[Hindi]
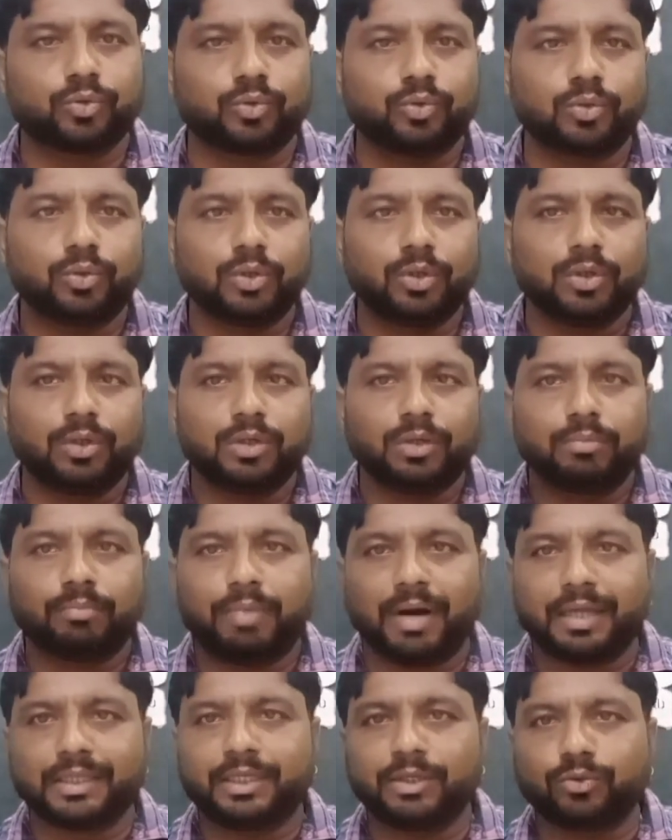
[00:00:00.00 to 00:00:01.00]
जो
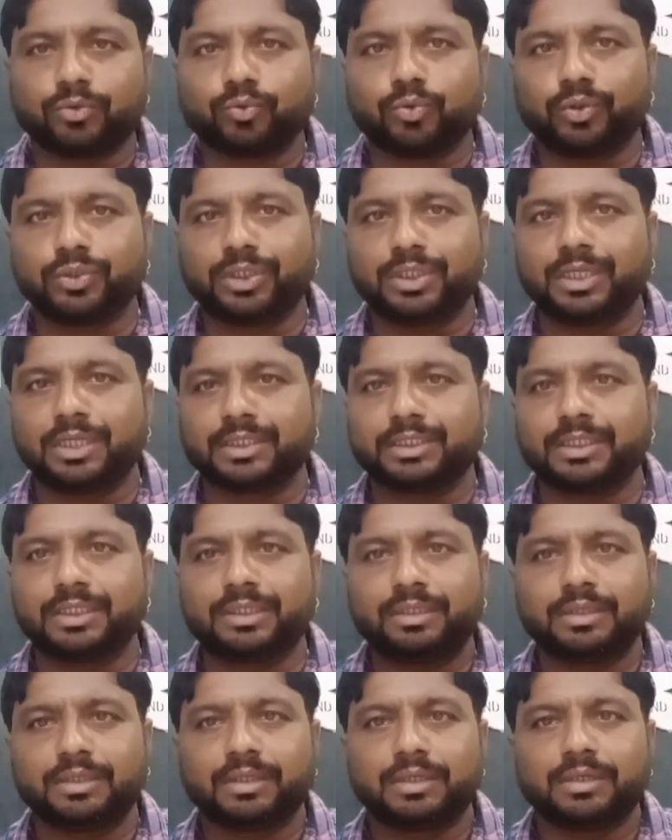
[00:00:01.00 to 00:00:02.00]
बात है उसको अच्छे ढंग
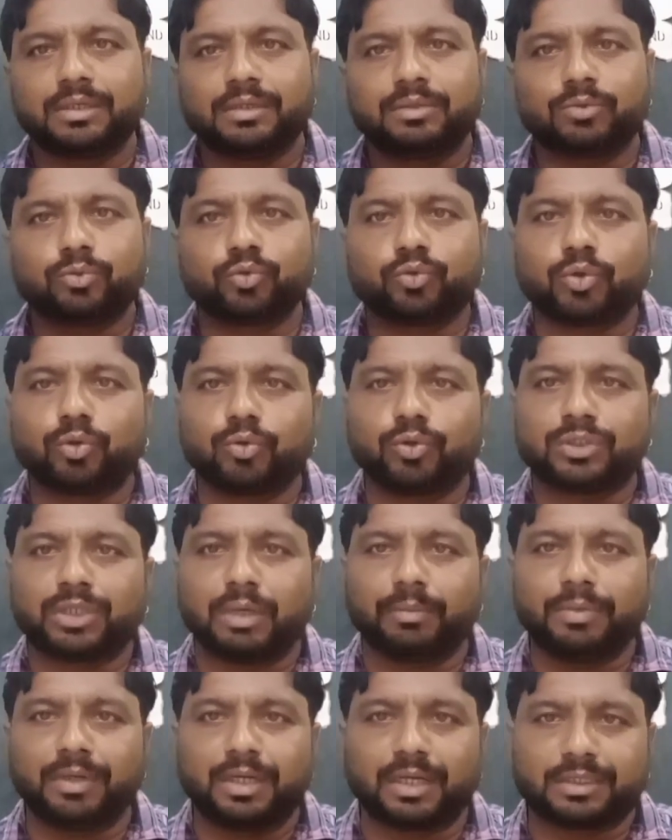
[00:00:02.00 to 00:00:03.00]
से दूसरों के
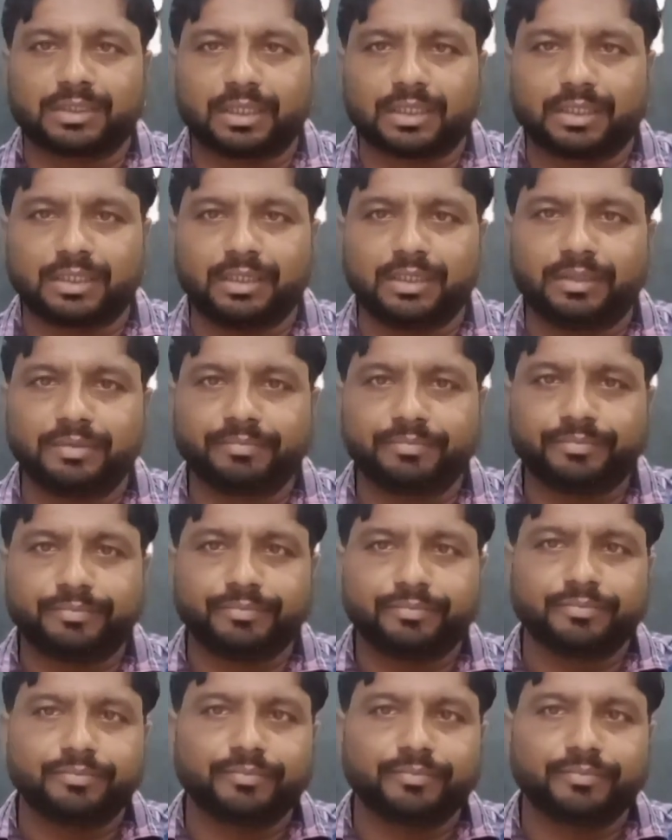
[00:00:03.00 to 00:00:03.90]
सामने रख सकते हैं